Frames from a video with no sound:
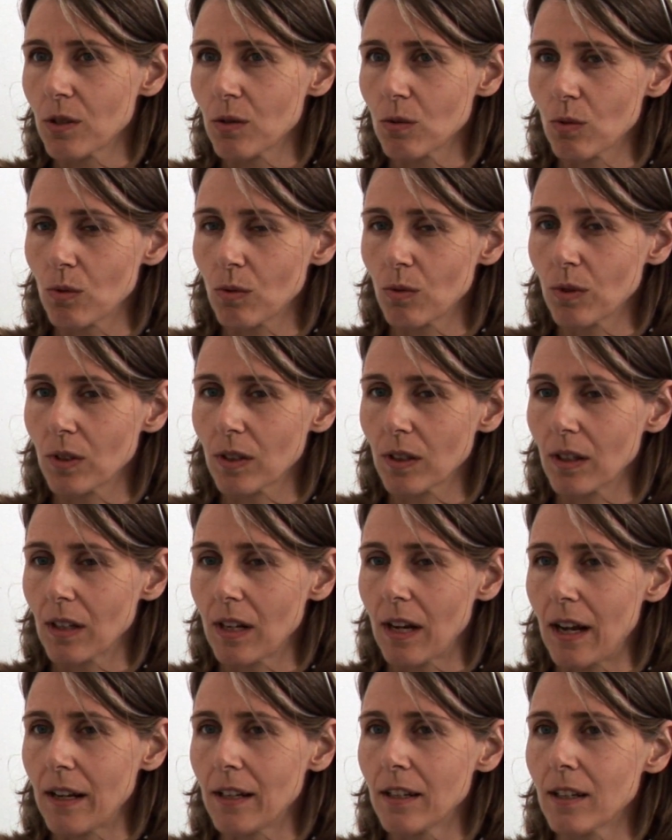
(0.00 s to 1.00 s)
so einen
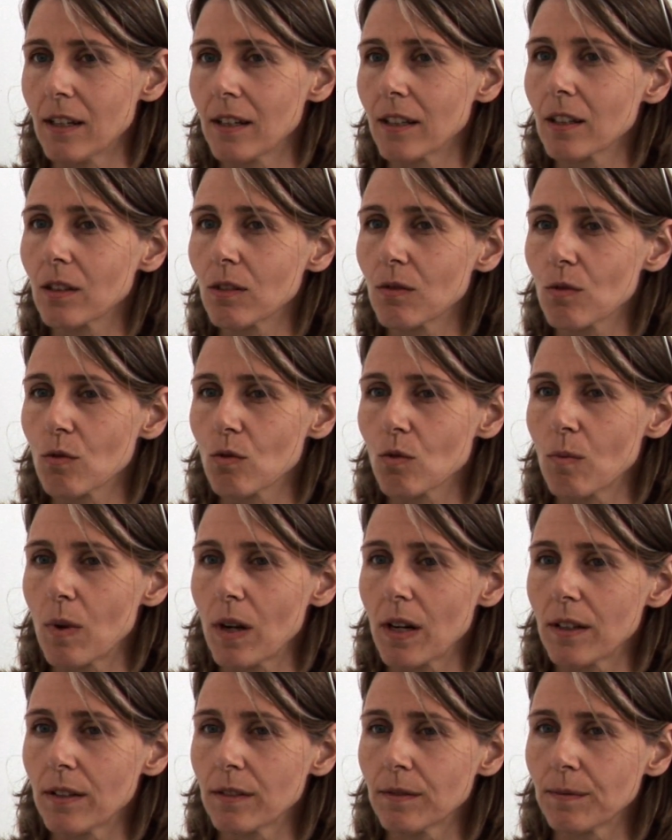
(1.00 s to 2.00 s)
kleinen Eingriff zu
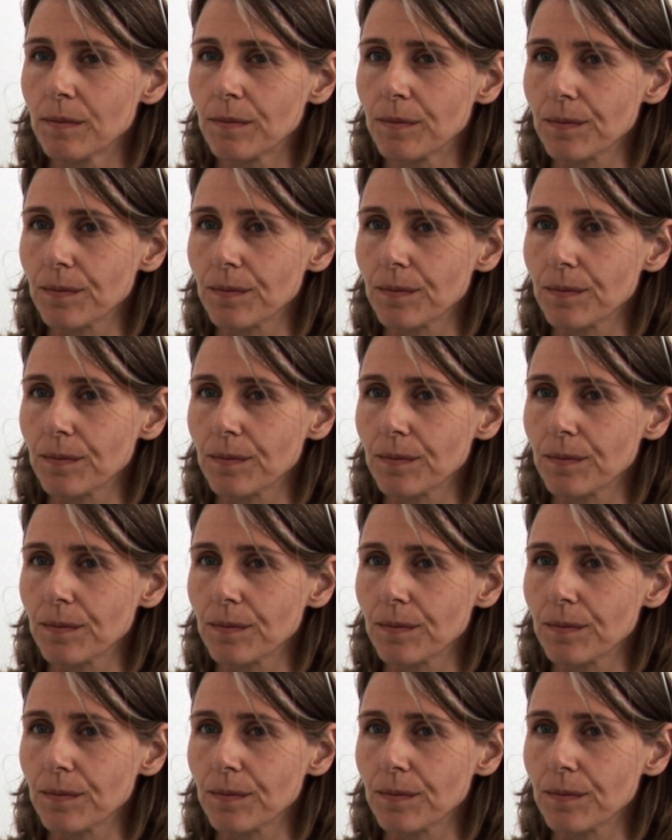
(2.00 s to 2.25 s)
machen